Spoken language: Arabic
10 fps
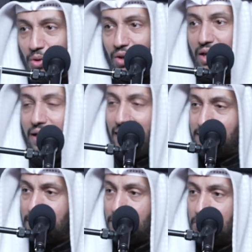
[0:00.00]
الله
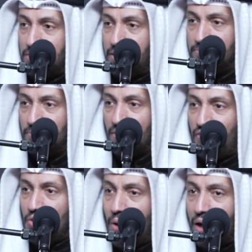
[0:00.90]
عز وجل
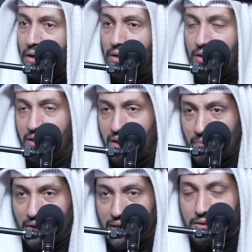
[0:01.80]
في الواقع
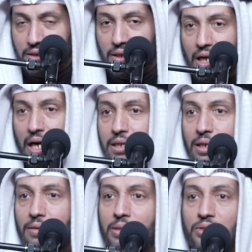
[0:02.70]
حينما نأتي إلى
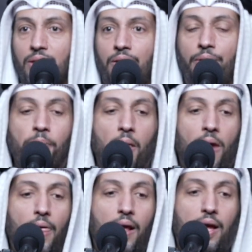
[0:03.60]
هذه المسألة
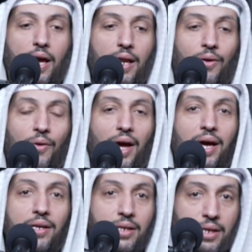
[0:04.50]

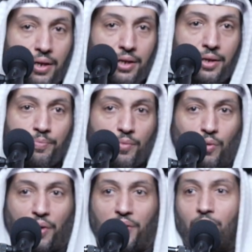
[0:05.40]
القرآن الكريم
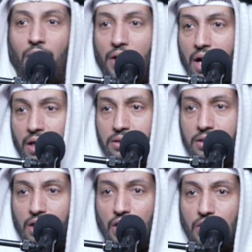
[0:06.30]
والروايات
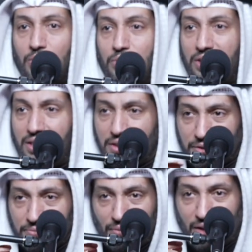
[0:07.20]
تشير
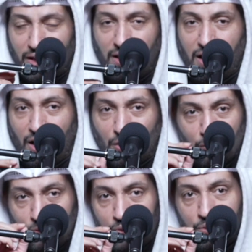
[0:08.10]
إلى
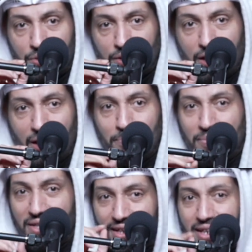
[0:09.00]
أمور
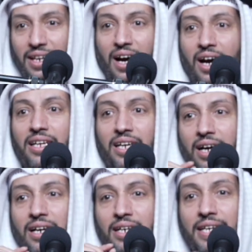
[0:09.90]
من
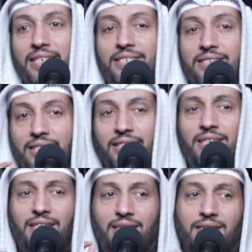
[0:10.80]
خلالها
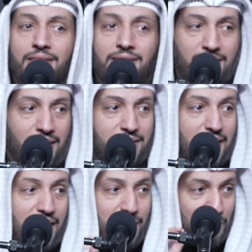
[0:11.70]
يستطيع الإنسان
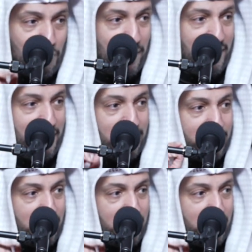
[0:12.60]
أن يميز